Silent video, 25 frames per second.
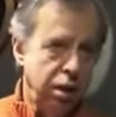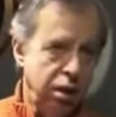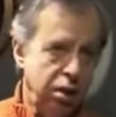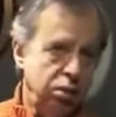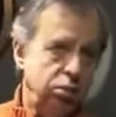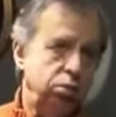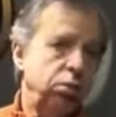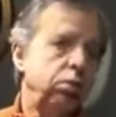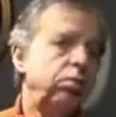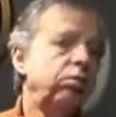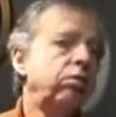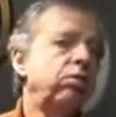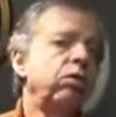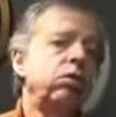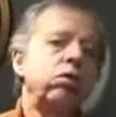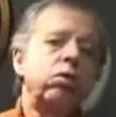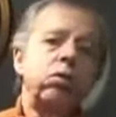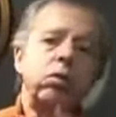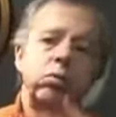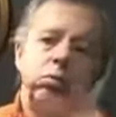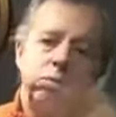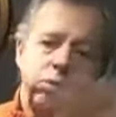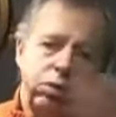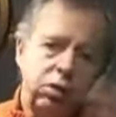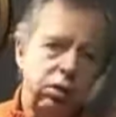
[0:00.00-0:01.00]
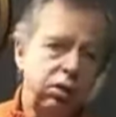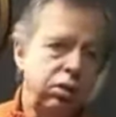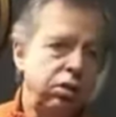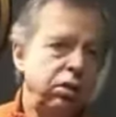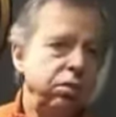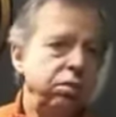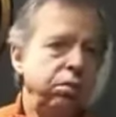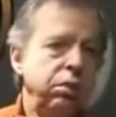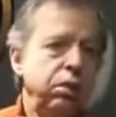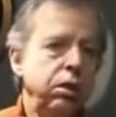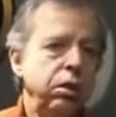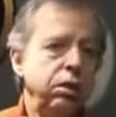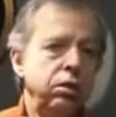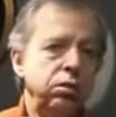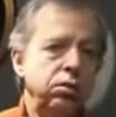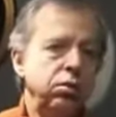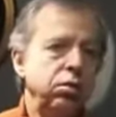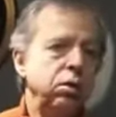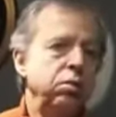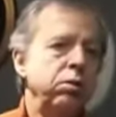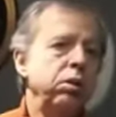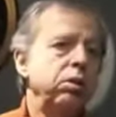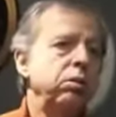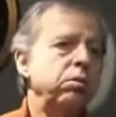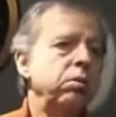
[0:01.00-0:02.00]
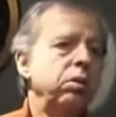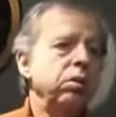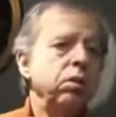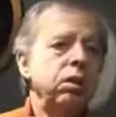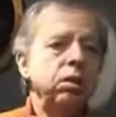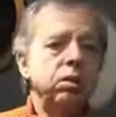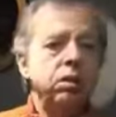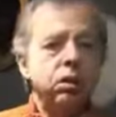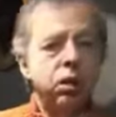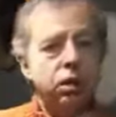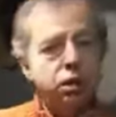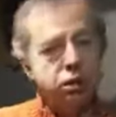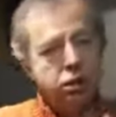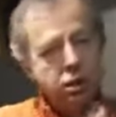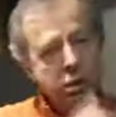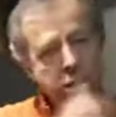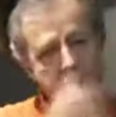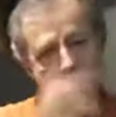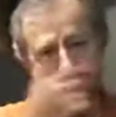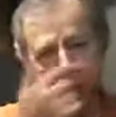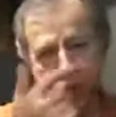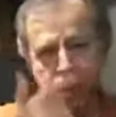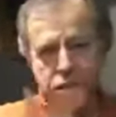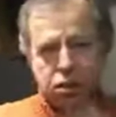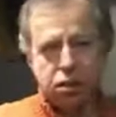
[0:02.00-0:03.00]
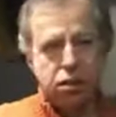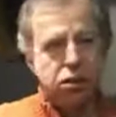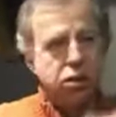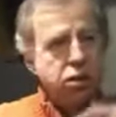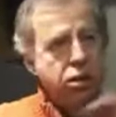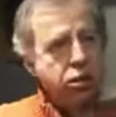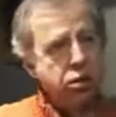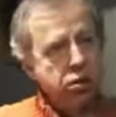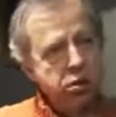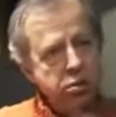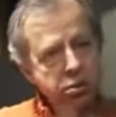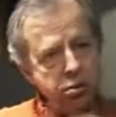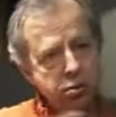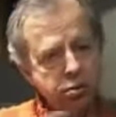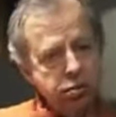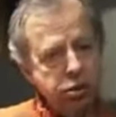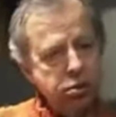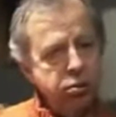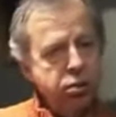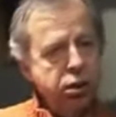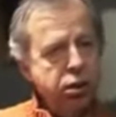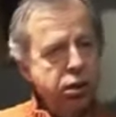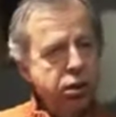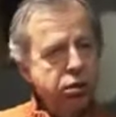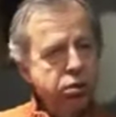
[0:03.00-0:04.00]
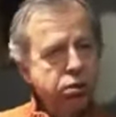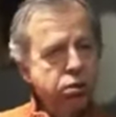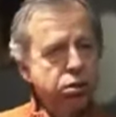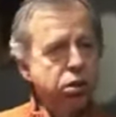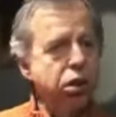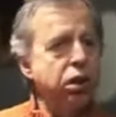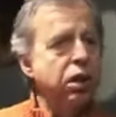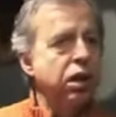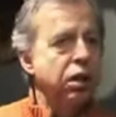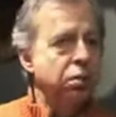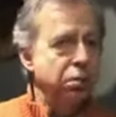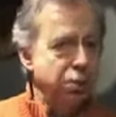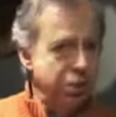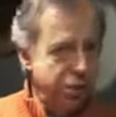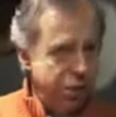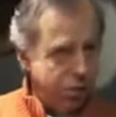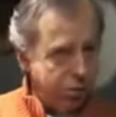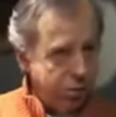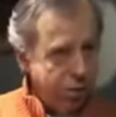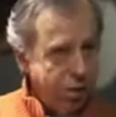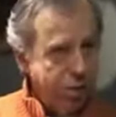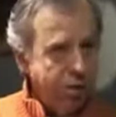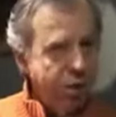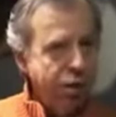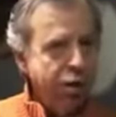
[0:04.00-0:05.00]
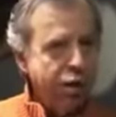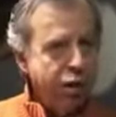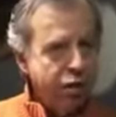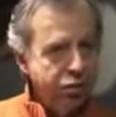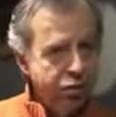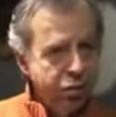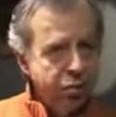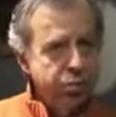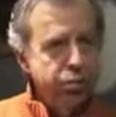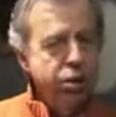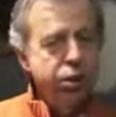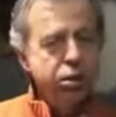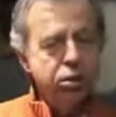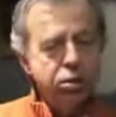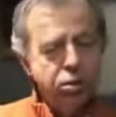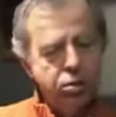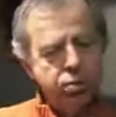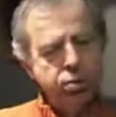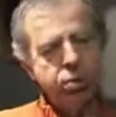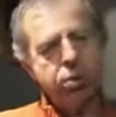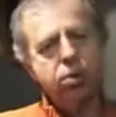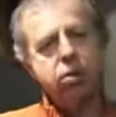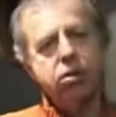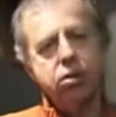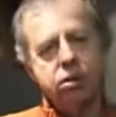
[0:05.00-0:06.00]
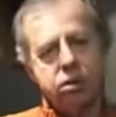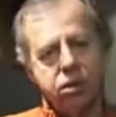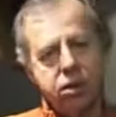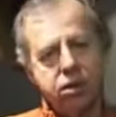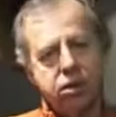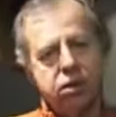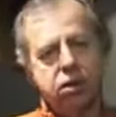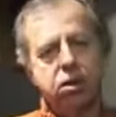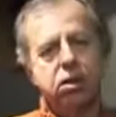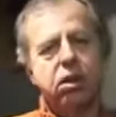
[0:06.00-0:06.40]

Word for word: Sauf que comme ces, billets, ils sont jamais demandés, ça reste, ça circule sous forme d'écriture. Mais c'est bien d'acquérir. Il faut bien comprendre ça.